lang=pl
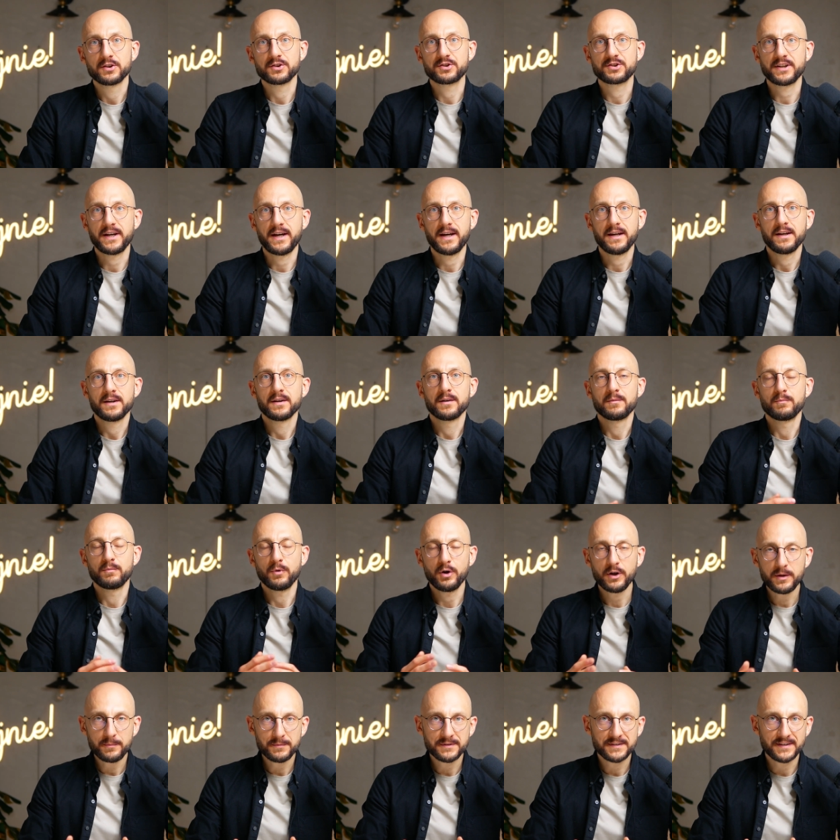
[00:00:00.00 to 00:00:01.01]
że
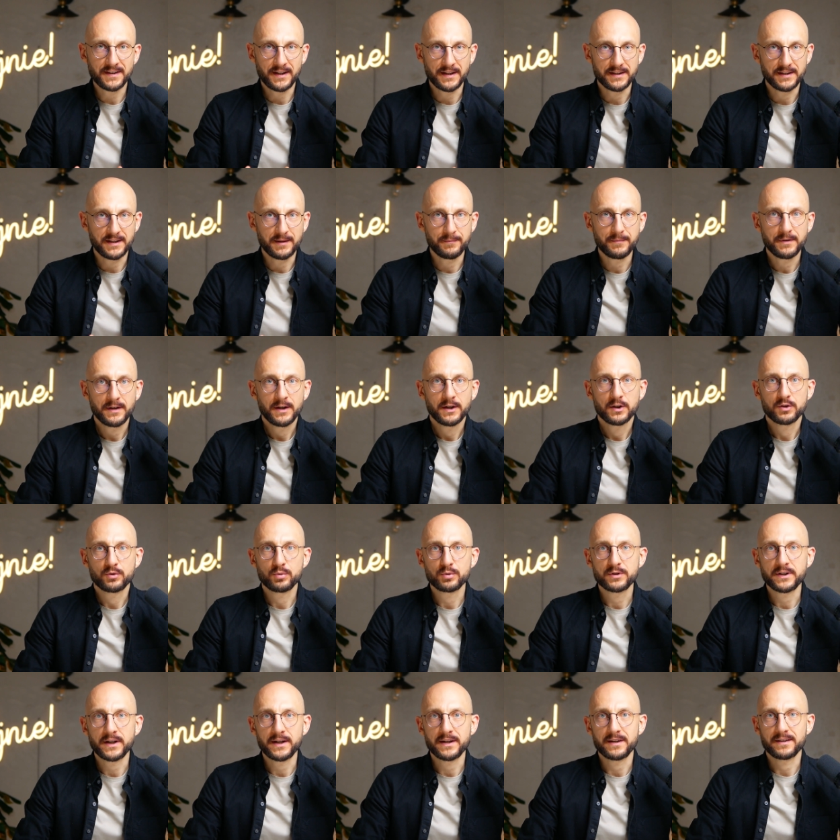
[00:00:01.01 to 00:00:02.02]
moim zdaniem
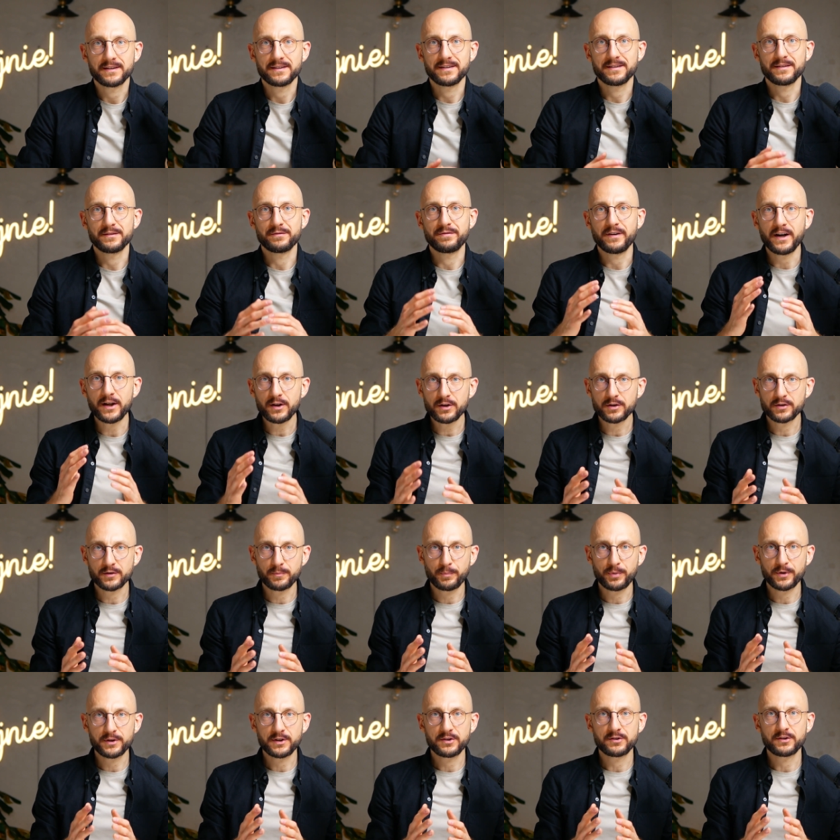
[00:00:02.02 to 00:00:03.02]
tutaj e, warto
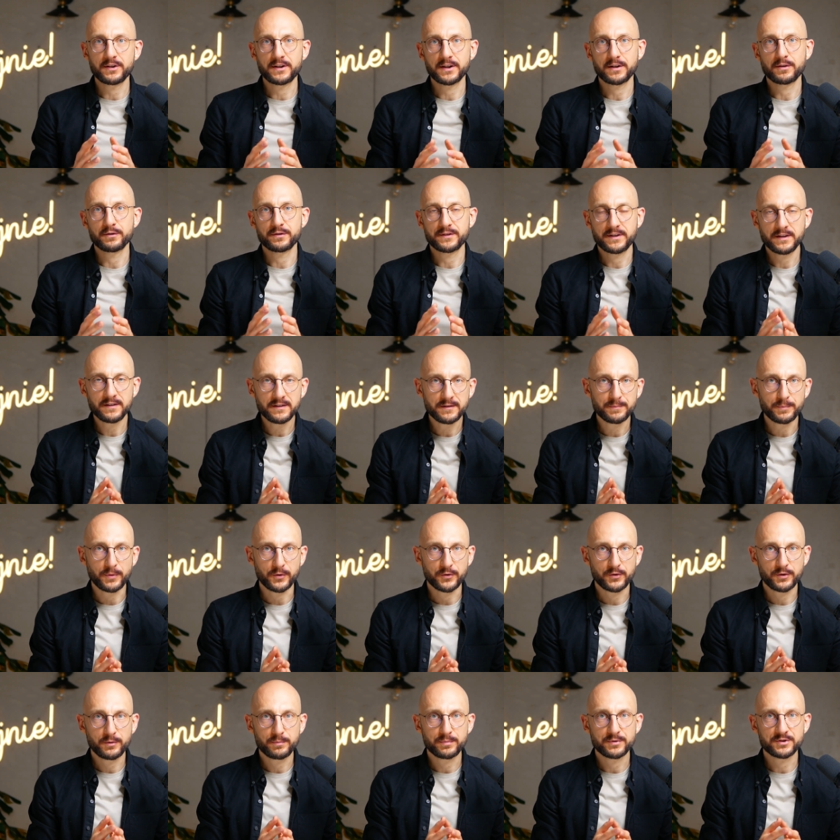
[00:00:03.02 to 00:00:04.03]
podejść do tego w ten
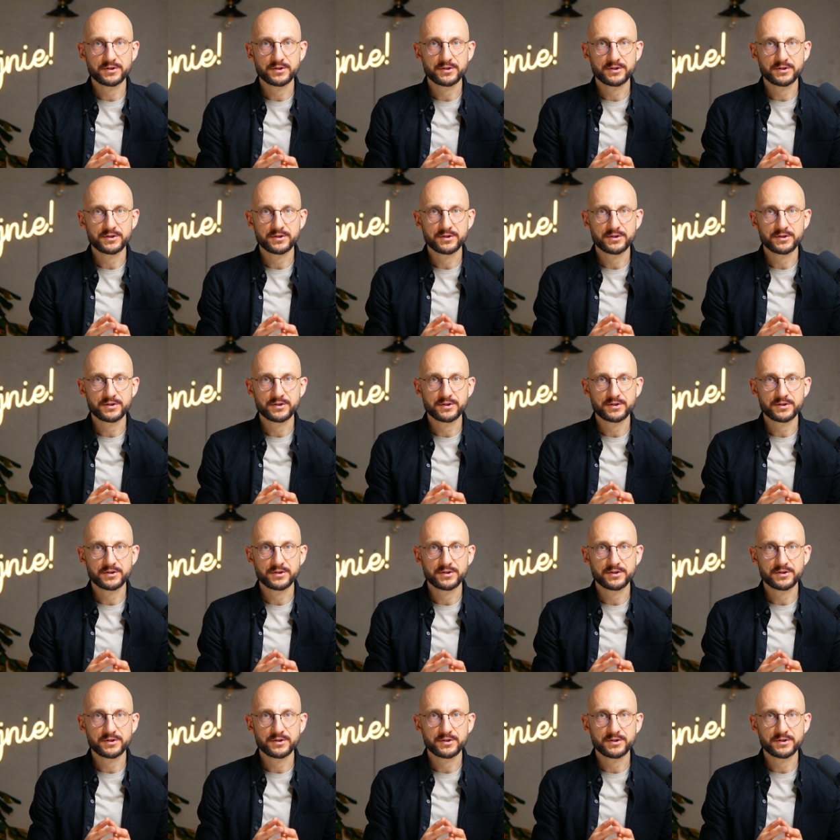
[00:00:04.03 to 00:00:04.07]
sposób,